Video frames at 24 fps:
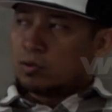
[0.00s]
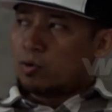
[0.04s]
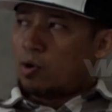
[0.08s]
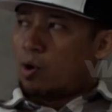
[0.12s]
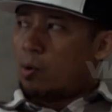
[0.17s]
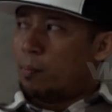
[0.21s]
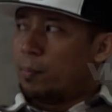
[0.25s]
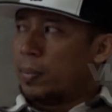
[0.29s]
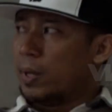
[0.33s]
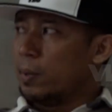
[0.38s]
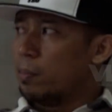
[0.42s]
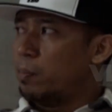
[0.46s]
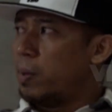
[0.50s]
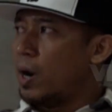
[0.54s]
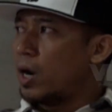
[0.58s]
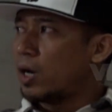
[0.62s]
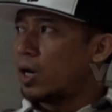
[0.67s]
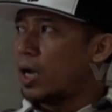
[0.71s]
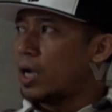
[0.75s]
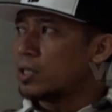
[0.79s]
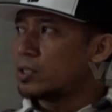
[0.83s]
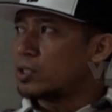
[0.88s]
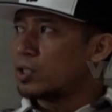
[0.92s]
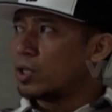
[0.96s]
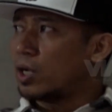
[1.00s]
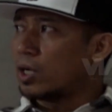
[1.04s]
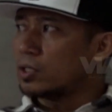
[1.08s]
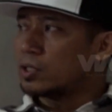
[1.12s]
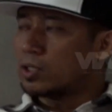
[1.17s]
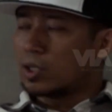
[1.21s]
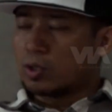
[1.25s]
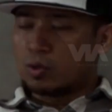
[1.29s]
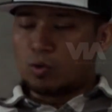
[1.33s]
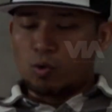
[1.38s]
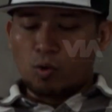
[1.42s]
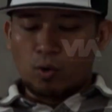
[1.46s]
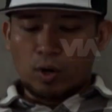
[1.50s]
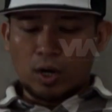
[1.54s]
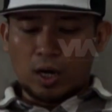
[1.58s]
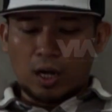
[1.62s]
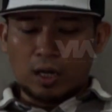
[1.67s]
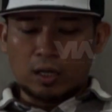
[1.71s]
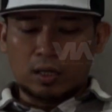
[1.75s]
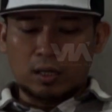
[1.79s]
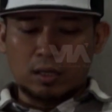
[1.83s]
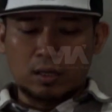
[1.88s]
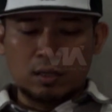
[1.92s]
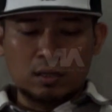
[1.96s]
Kopi bekas dikasih gue
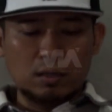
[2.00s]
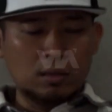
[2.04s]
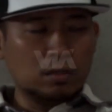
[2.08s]
lagi.